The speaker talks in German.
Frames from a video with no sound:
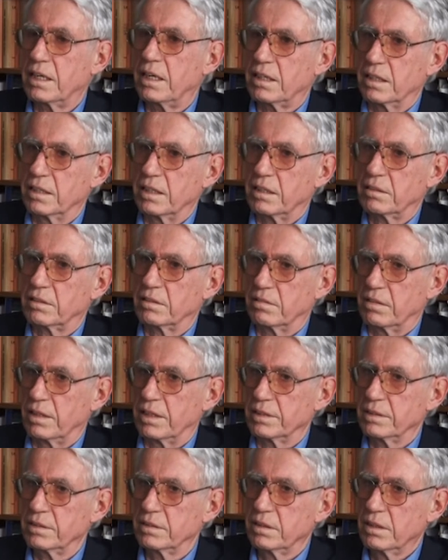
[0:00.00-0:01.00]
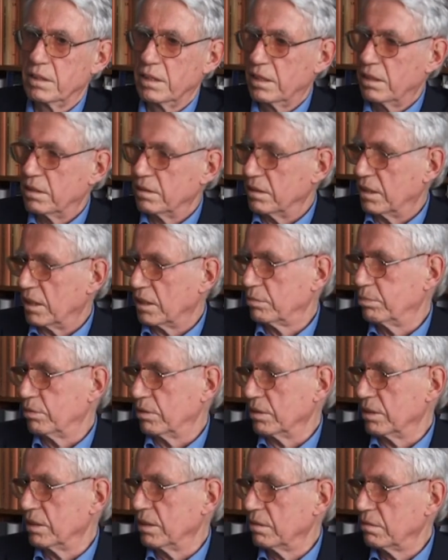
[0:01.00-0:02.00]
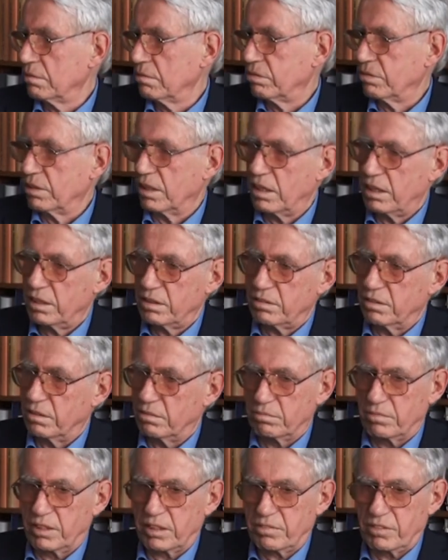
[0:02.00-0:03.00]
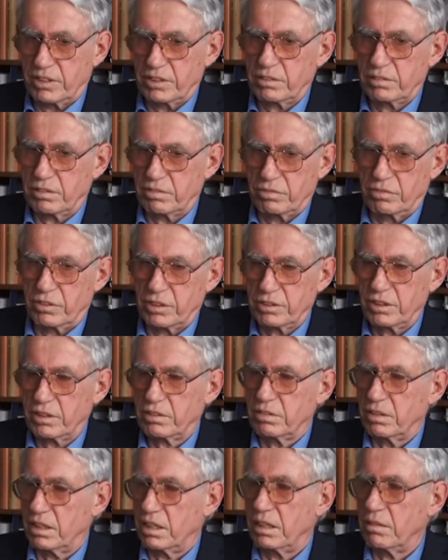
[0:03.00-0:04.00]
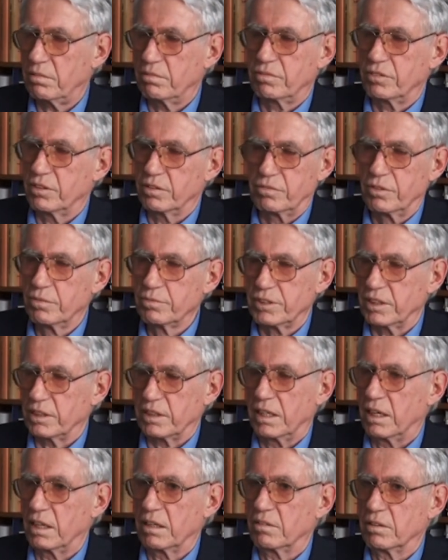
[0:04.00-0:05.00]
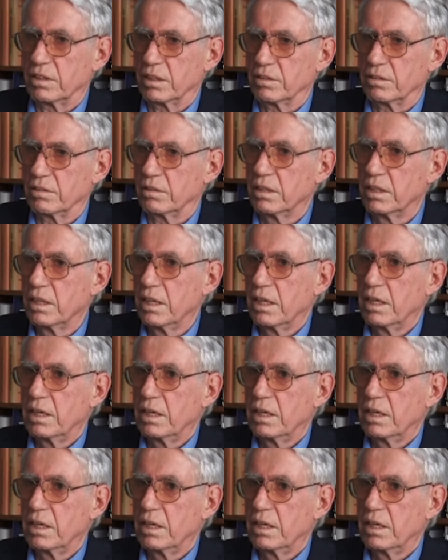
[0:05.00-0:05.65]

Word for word: Jahre nachzuweisen. Die explorieren vielleicht, um etwas vor sich zu haben für 50 Jahre oder so.